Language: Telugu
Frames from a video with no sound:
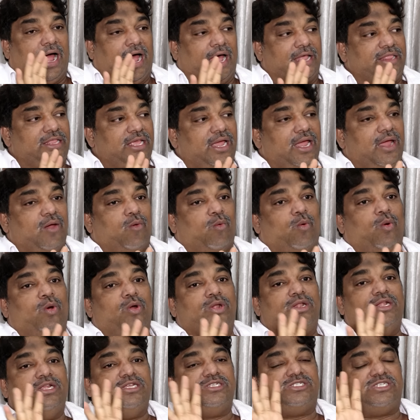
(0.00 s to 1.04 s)
అది
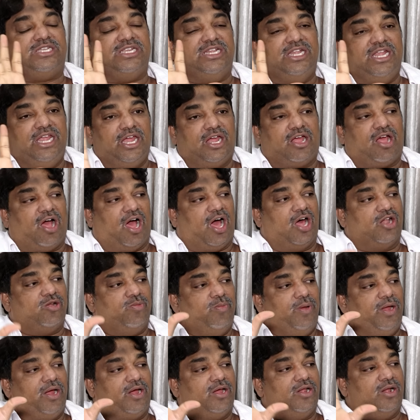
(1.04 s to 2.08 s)
ఓన్లీ సినీ
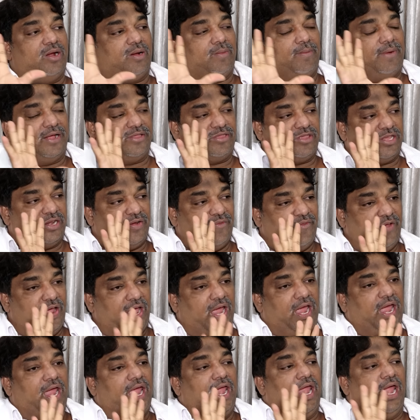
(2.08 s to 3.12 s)
కార్మికులకు మాత్రమే
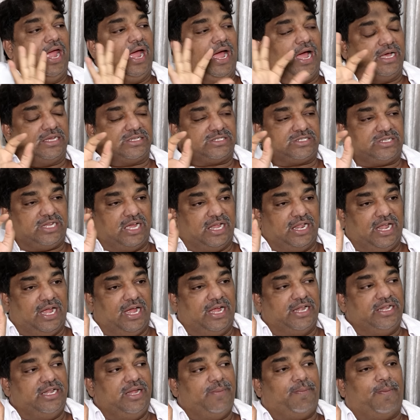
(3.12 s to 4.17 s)
ఆ
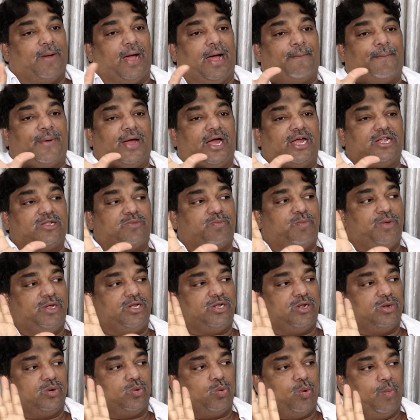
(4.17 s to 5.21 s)
స్థలాన్ని
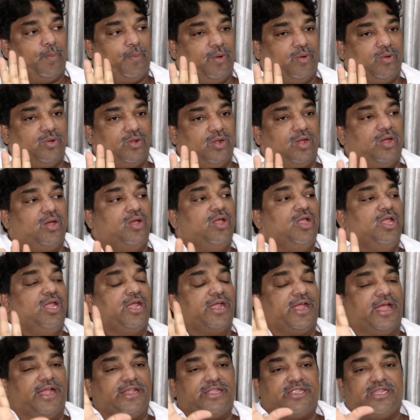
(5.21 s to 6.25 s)
అపార్ట్మెంట్ రూపంలో
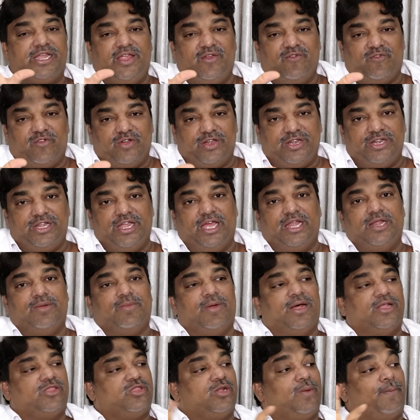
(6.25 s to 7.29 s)
కట్టి ఇవ్వండి అని
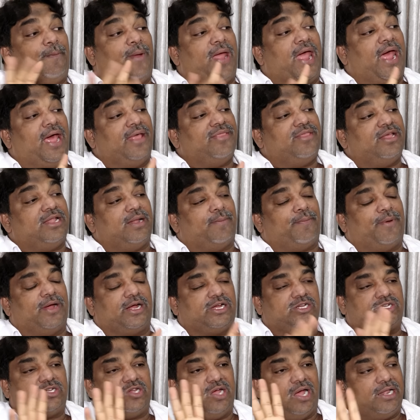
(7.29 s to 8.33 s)
మాత్రం పేదల
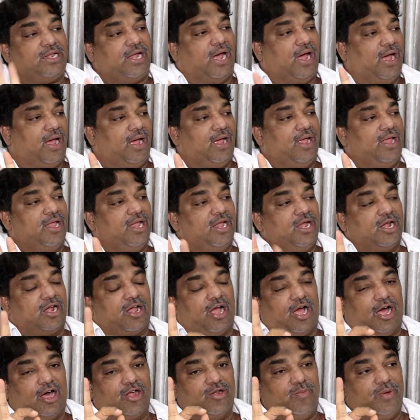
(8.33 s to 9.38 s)
పక్షాన
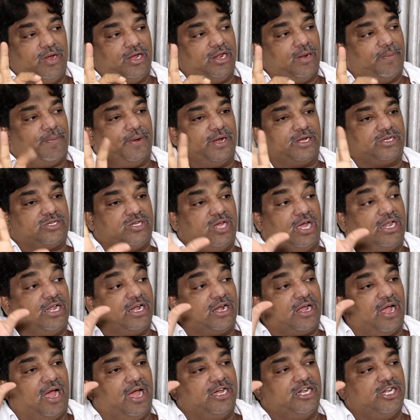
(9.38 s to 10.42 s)
కార్మికుల పక్షాన
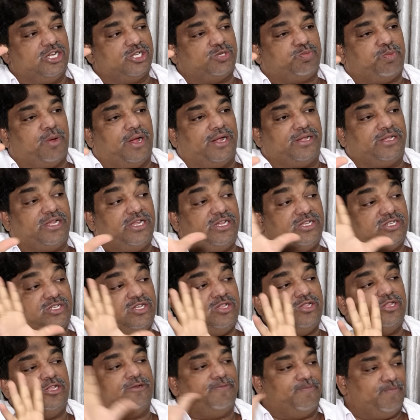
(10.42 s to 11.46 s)
కాంగ్రెస్ పార్టీ
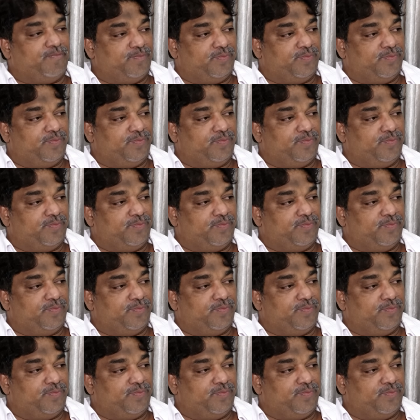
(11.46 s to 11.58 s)
ఇచ్చింది